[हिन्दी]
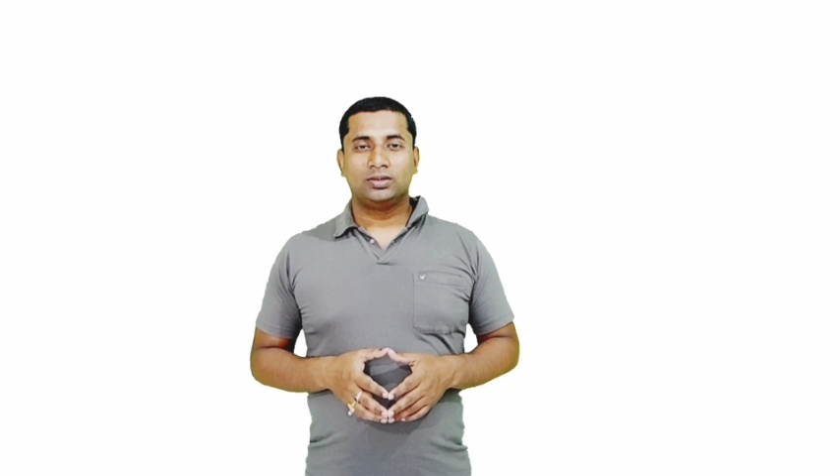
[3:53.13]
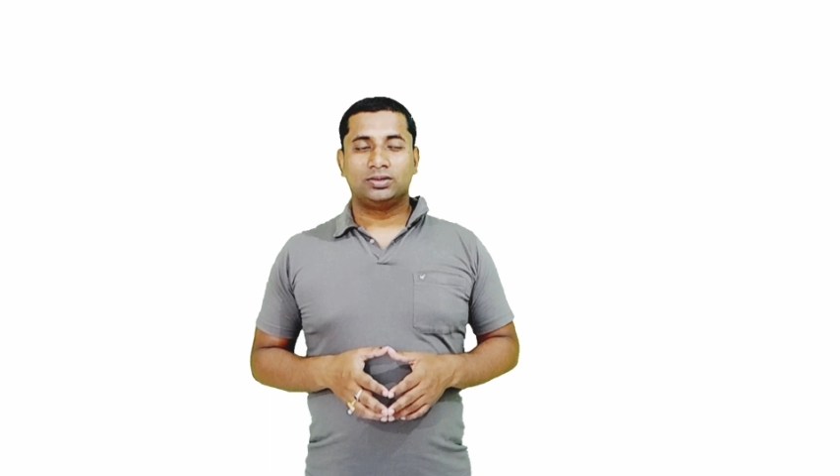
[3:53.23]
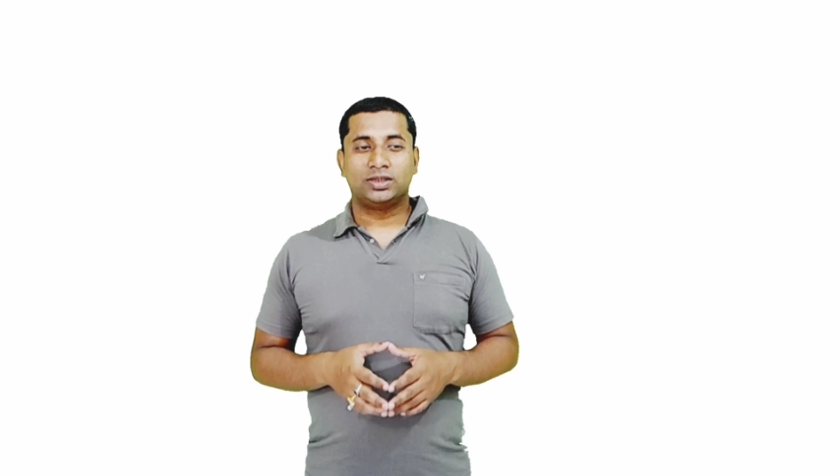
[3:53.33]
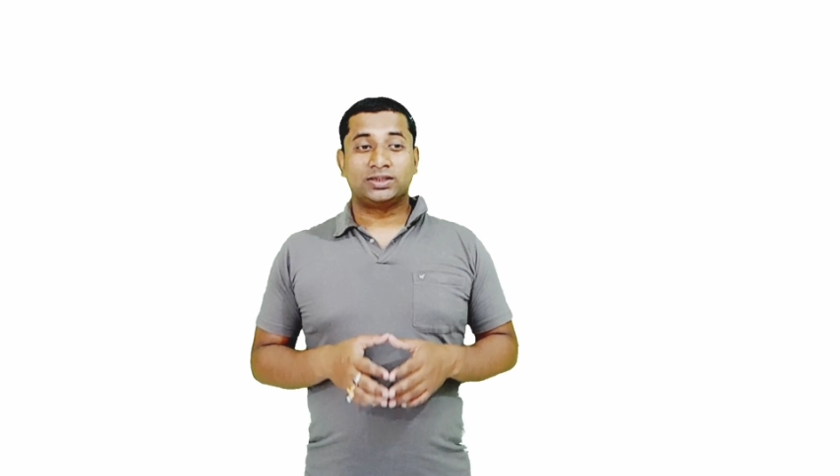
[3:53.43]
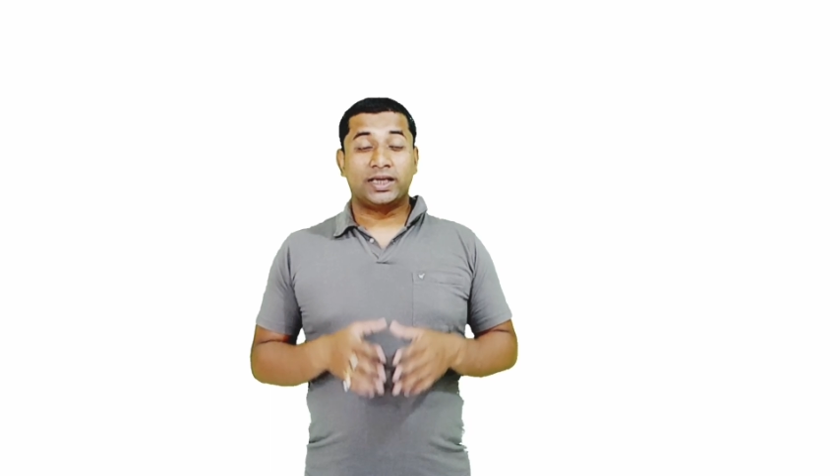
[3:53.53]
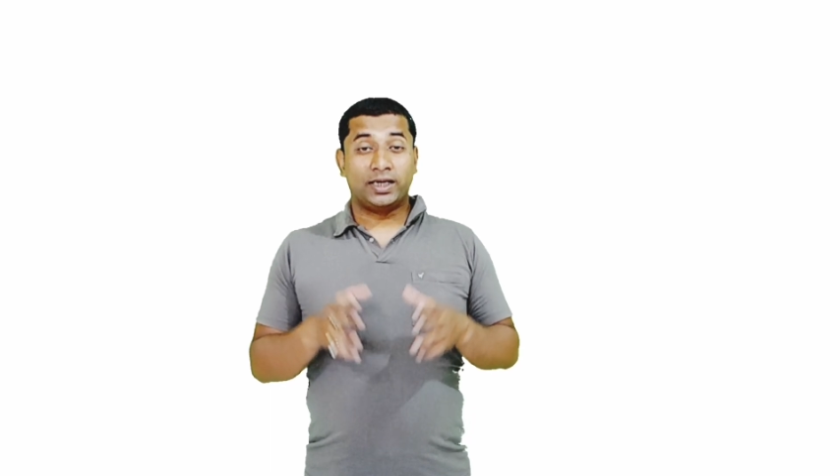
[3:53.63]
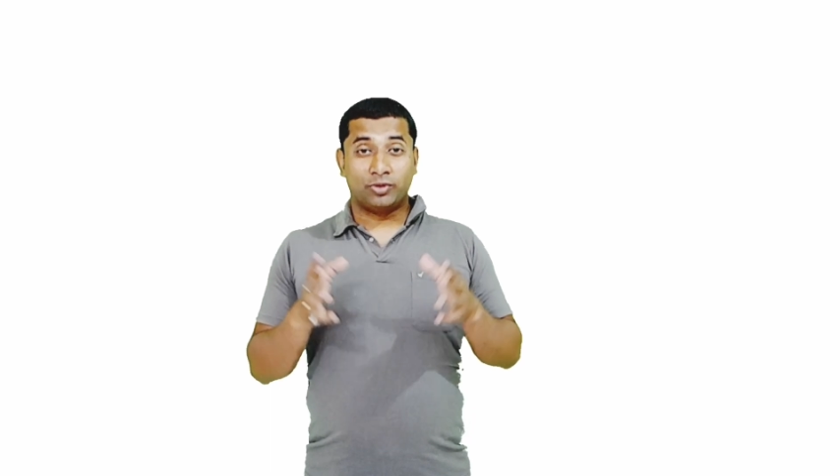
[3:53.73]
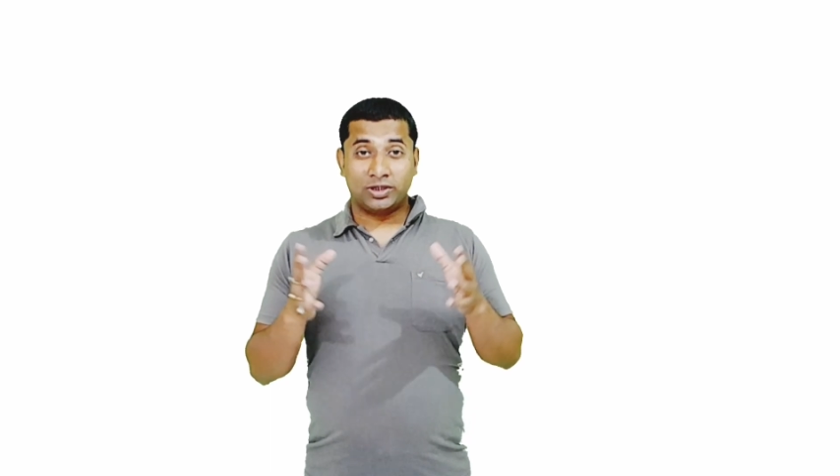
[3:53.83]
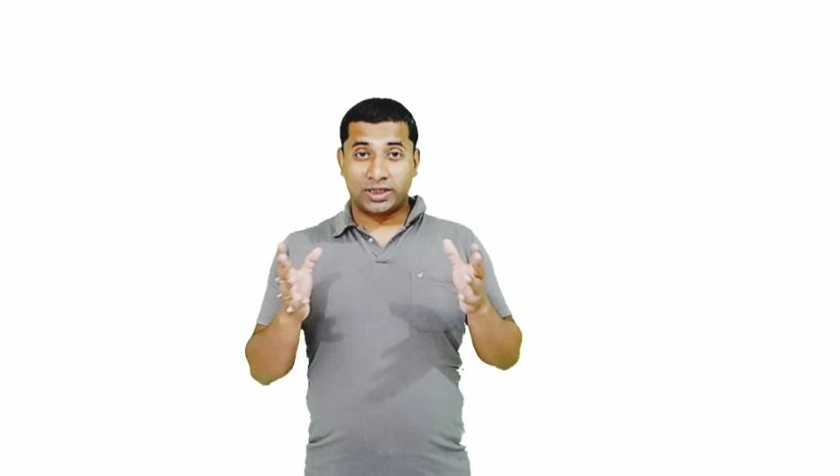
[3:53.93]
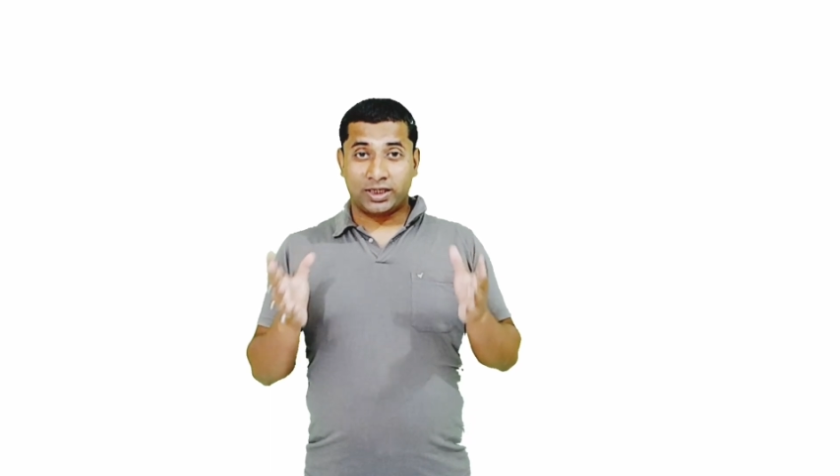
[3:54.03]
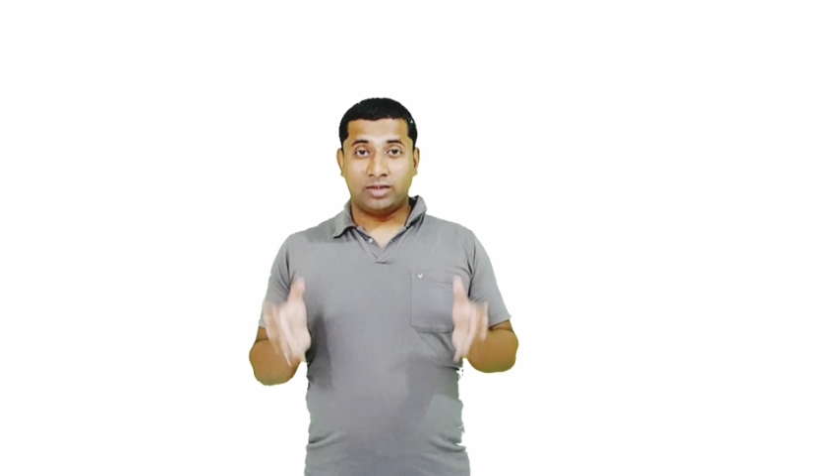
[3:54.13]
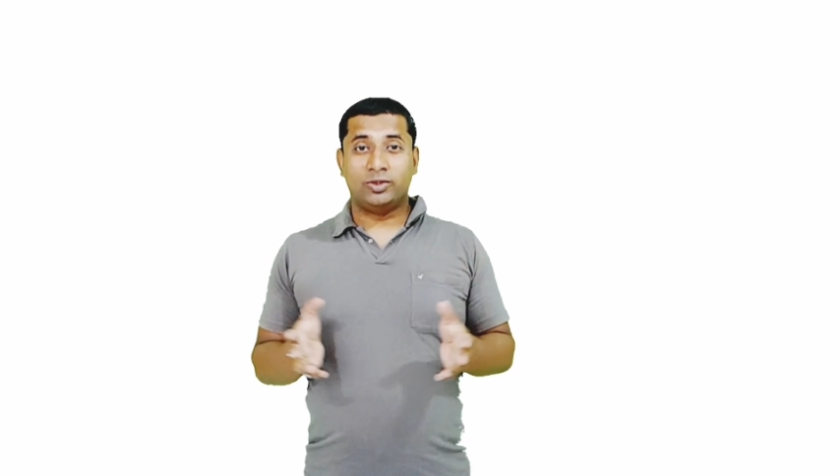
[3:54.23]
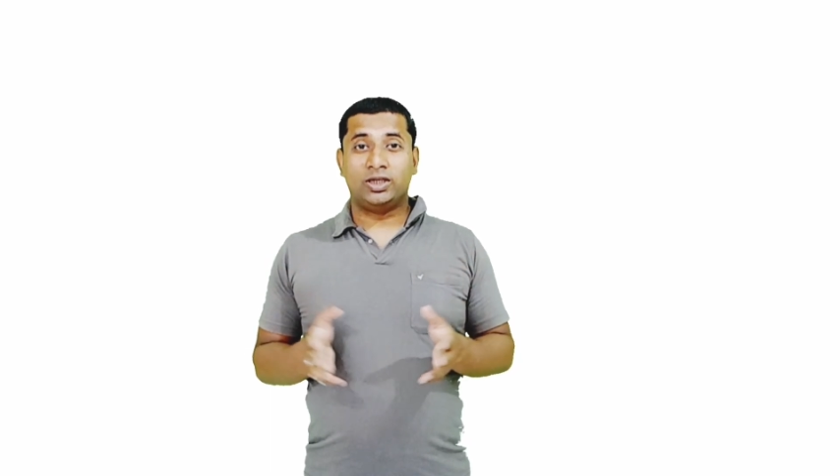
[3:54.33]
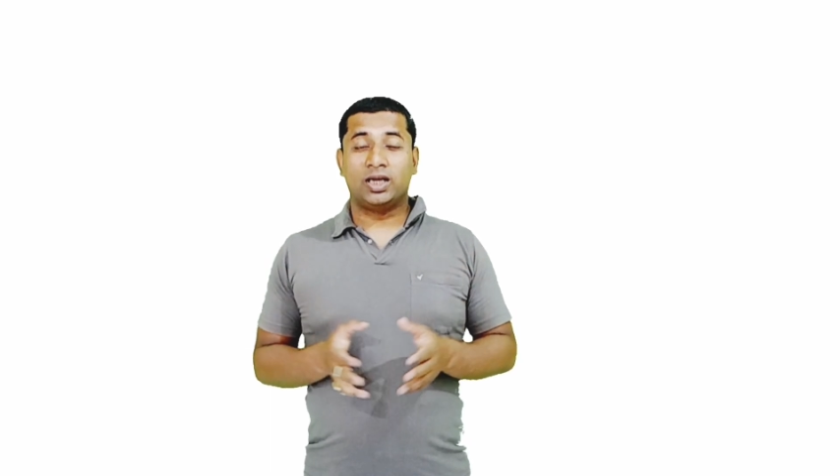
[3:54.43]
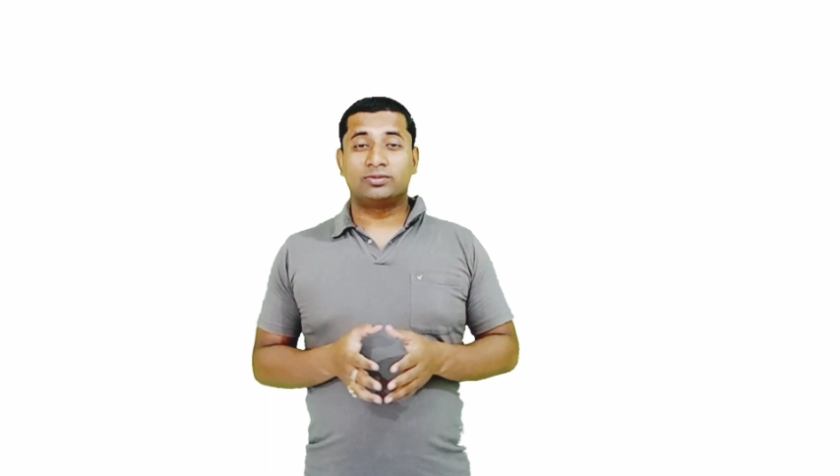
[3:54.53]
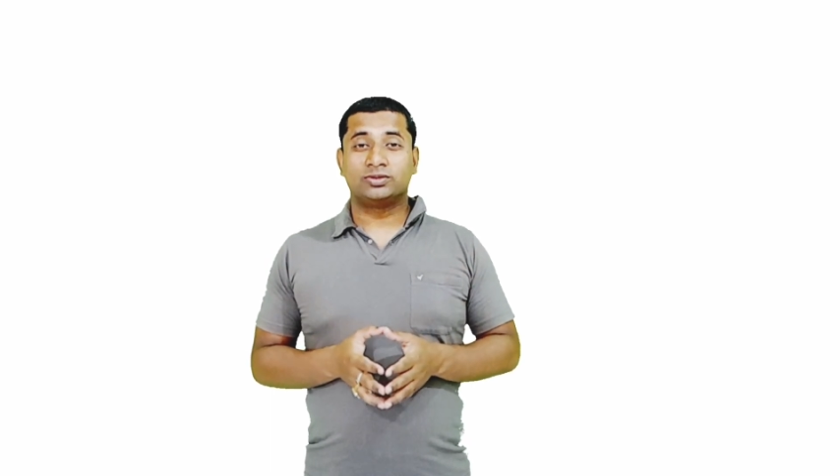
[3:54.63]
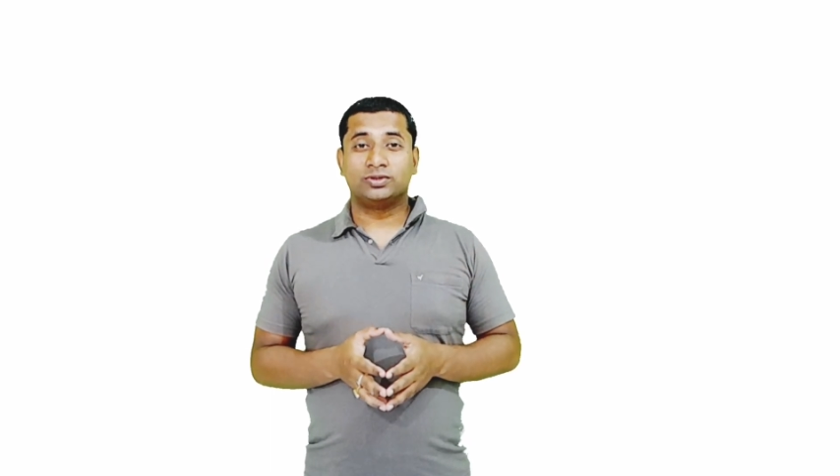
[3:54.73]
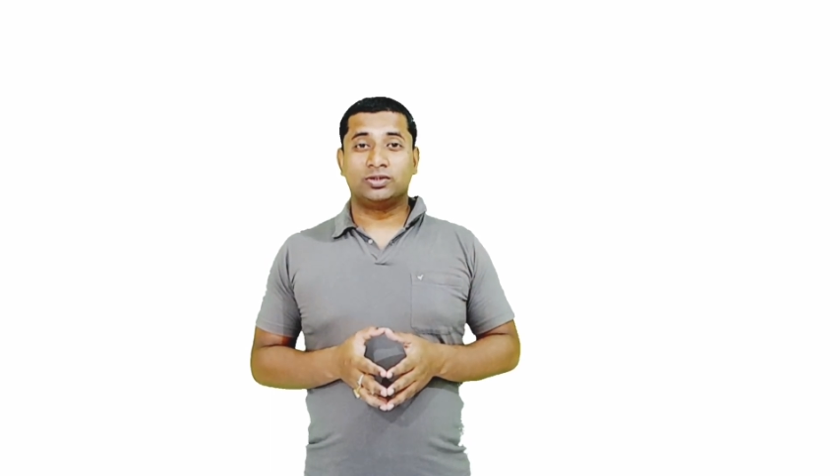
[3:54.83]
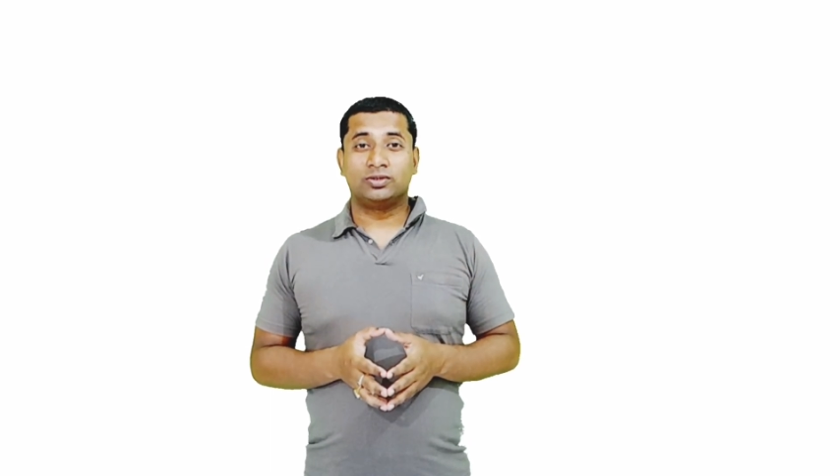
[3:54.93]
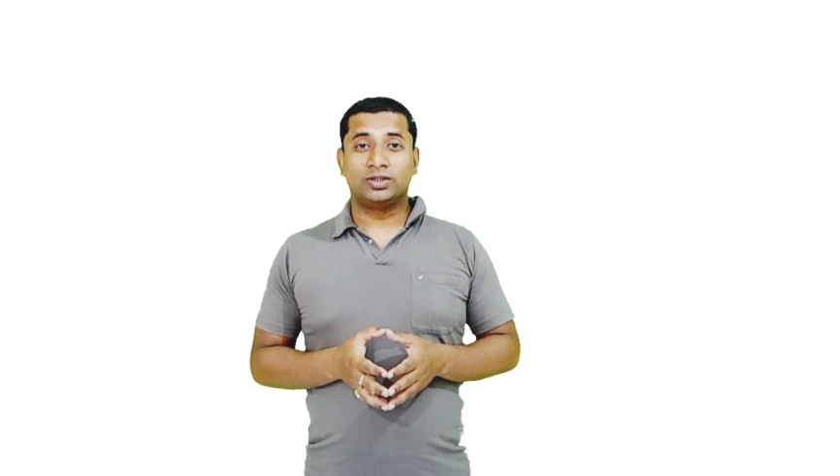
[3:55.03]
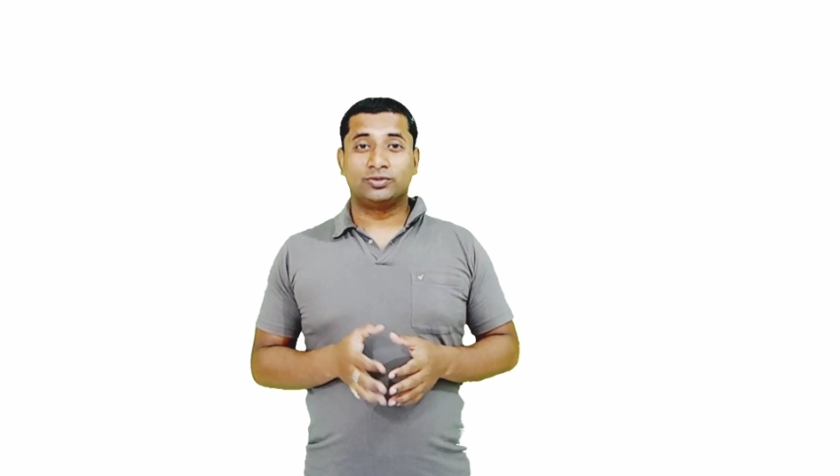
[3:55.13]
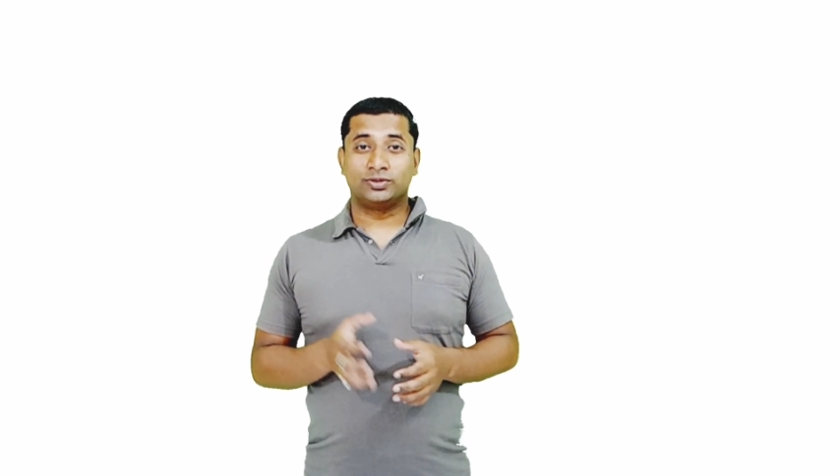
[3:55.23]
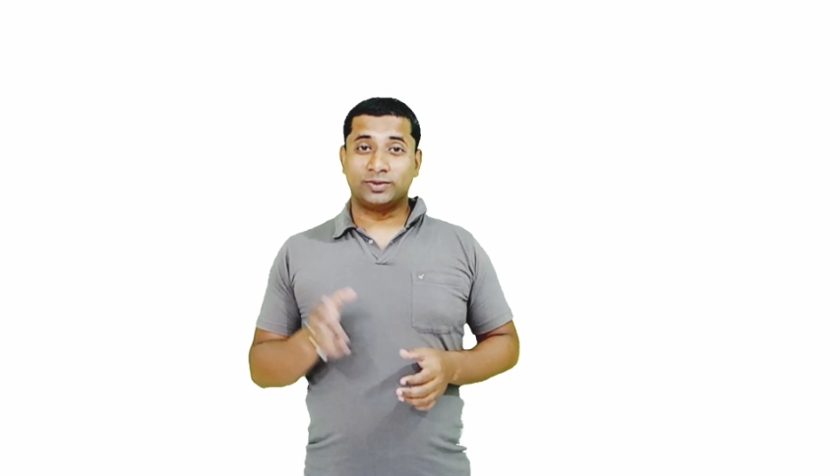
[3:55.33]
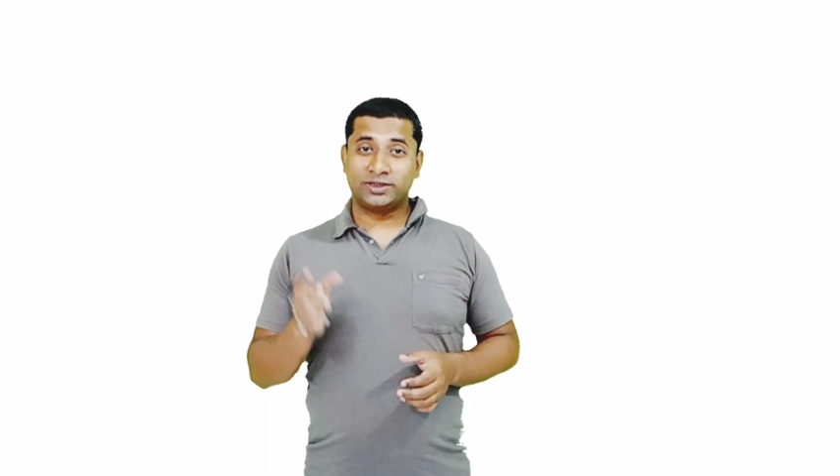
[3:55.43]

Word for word: जैसे एनुअल जनरल मीटिंग आप सुनते होंगे तो उसमें